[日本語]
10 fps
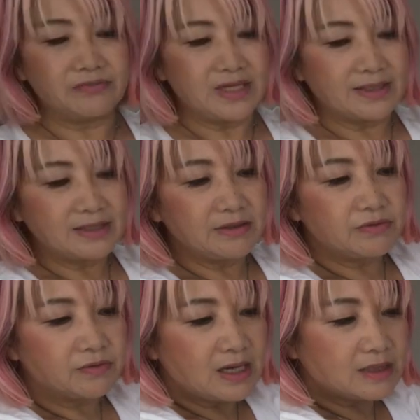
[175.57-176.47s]
あのやって
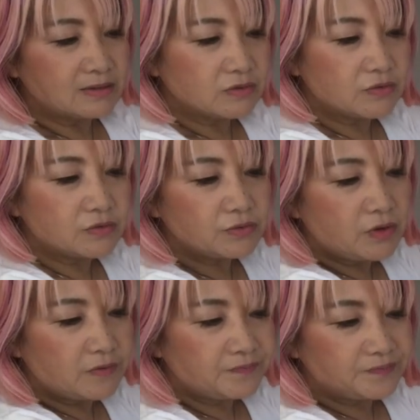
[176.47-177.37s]
るのがここ
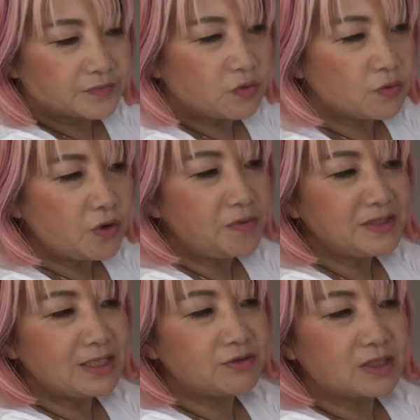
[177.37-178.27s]
のここを
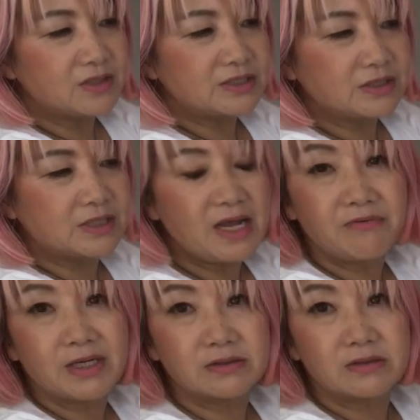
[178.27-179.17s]
見た時にすげ
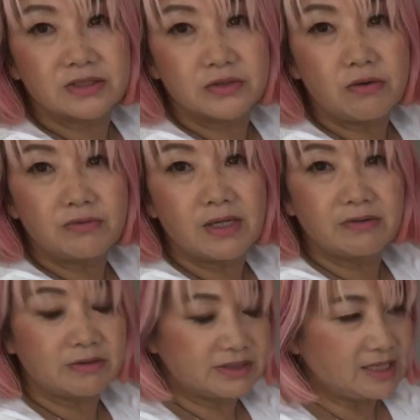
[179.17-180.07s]
えすごく
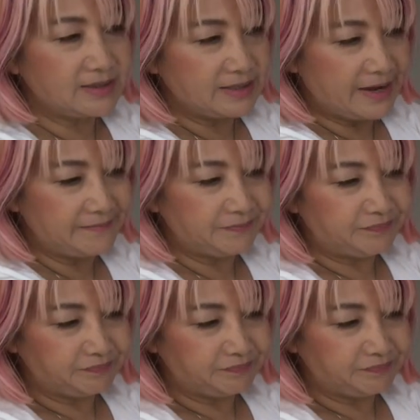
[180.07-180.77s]
ワクワクしたんで